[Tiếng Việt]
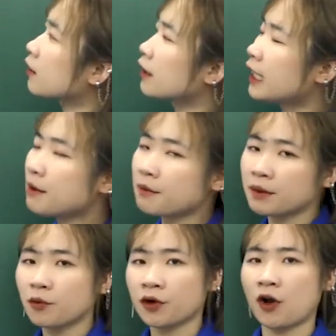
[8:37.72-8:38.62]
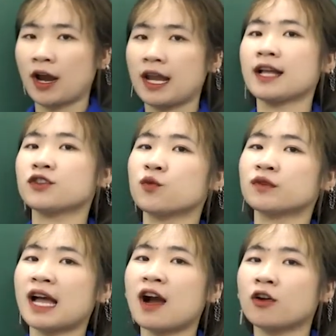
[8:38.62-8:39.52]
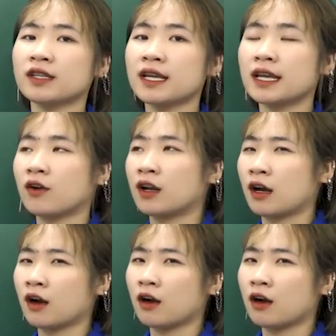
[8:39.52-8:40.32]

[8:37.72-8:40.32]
khi mà mình muốn nói là chúng ta có thể gọi là